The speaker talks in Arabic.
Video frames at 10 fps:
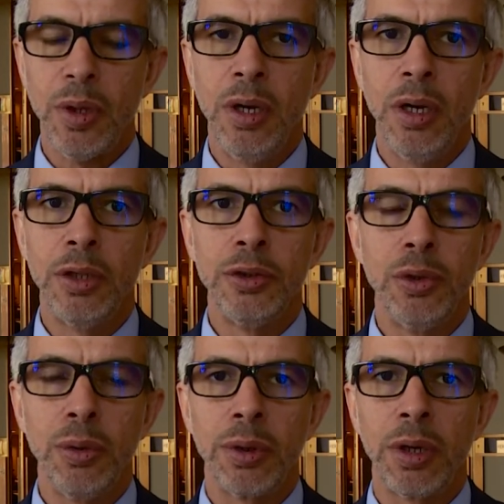آه،
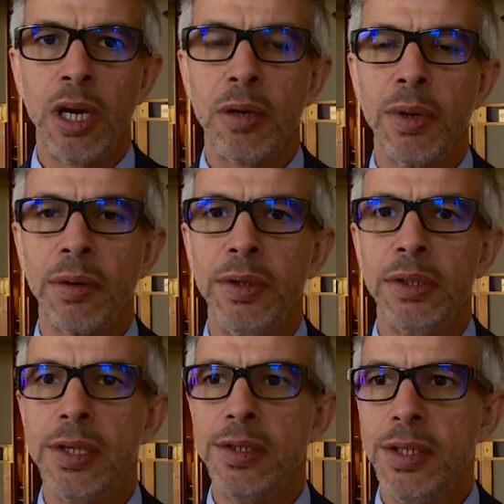الدور الأكبر في
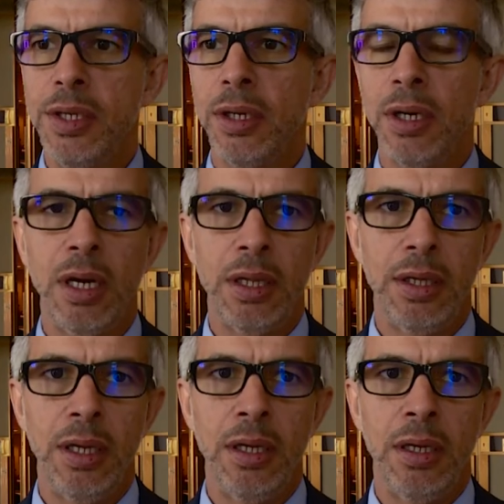تنسيق
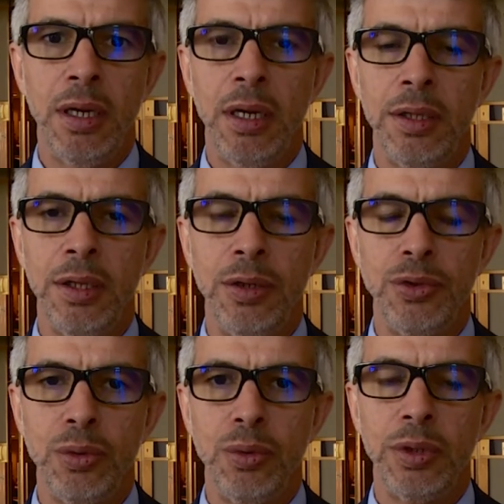هذه هذه
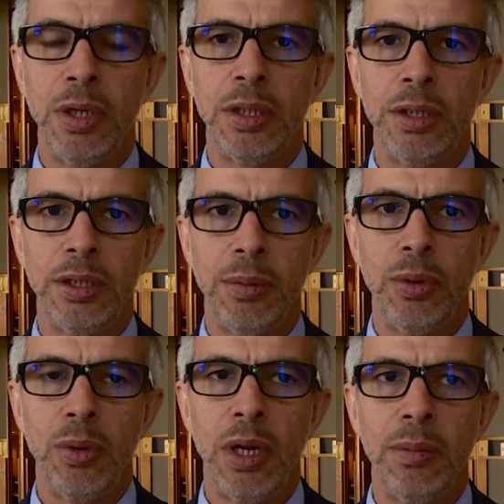الجهود التي تبذلها